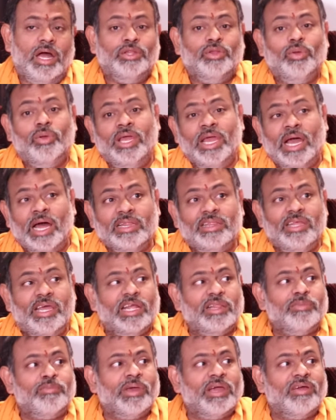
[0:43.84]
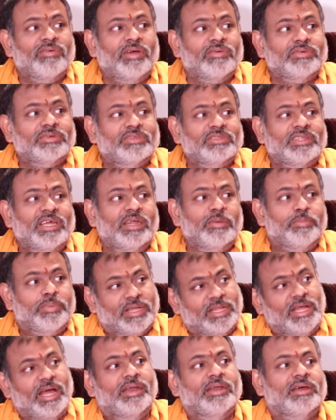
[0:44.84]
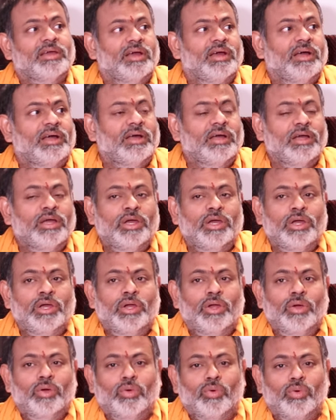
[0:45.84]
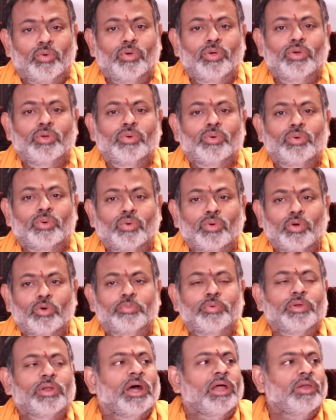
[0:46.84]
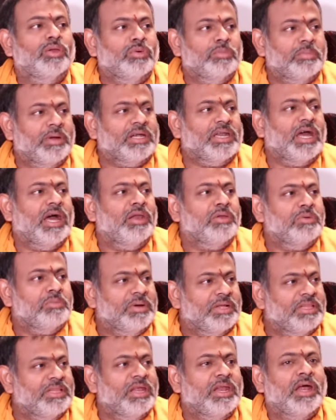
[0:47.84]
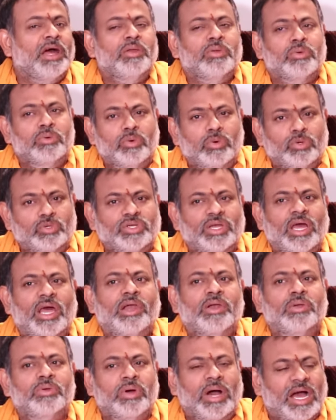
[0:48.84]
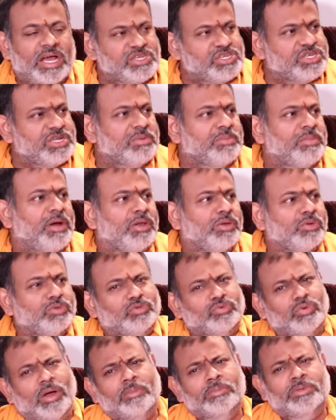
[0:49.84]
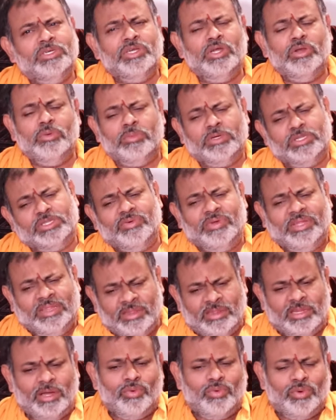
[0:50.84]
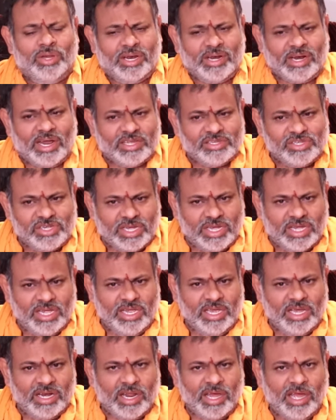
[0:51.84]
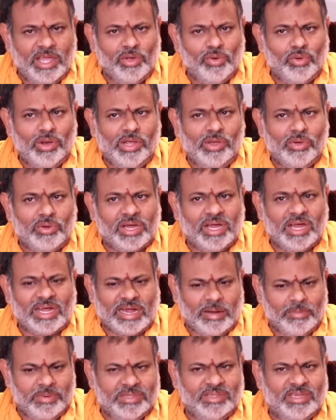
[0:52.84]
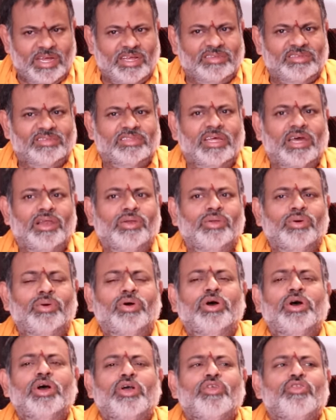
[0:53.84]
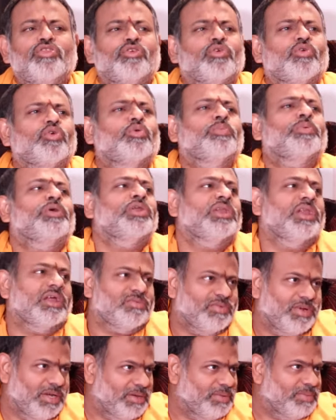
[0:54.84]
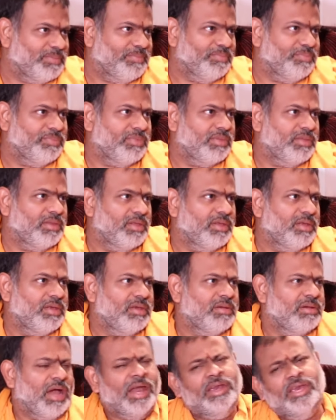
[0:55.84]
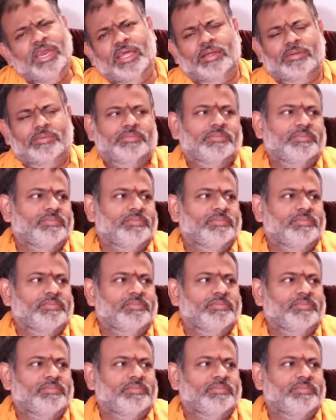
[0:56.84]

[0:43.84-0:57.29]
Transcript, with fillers: అందులో ఈ ఆధ్యాత్మిక వ్యవస్థని ప్రధానంగా గుళ్ళు గోపురాలు మఠాలు మందిరాలు గోశాలలు ఆశ్రమాలు స్వామీజీలు మొత్తం అంతా కూడా రాజకీయ నాయకుల యొక్క కబంధ హస్తాల్లో చిక్కుకుపోయినారు వాళ్ళు అన్నీ